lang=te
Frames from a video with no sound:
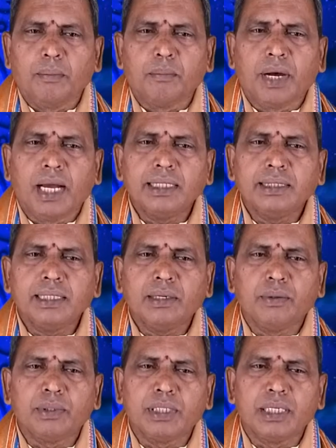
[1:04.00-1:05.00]
మానసిక
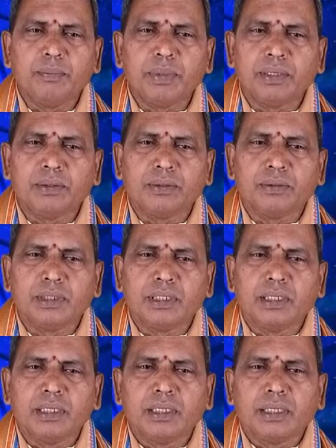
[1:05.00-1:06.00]
ఒత్తిడి పెరుగుతుంది
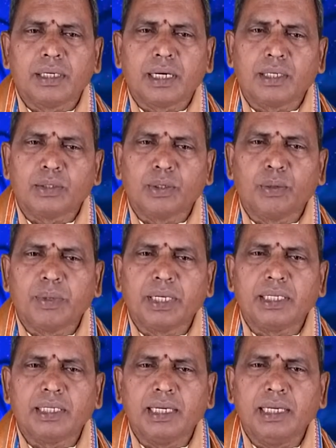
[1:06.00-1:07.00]
ఖర్చులు
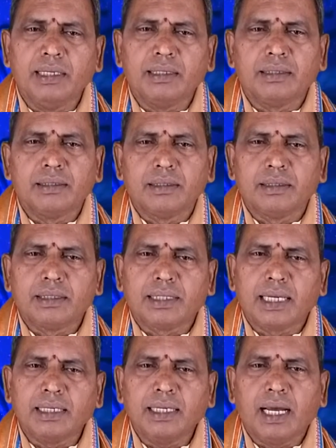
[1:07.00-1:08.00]
పెరిగినా
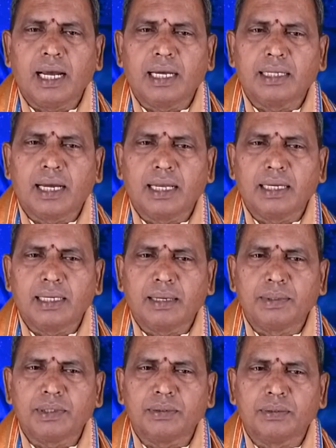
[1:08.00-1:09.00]
తగిన ఆదాయం
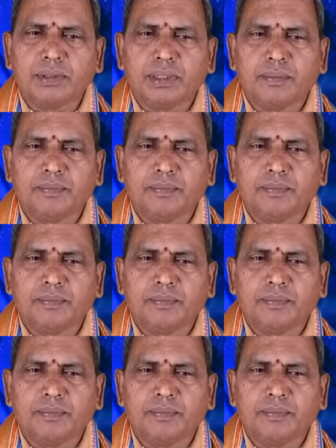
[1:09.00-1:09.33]
లభిస్తుంది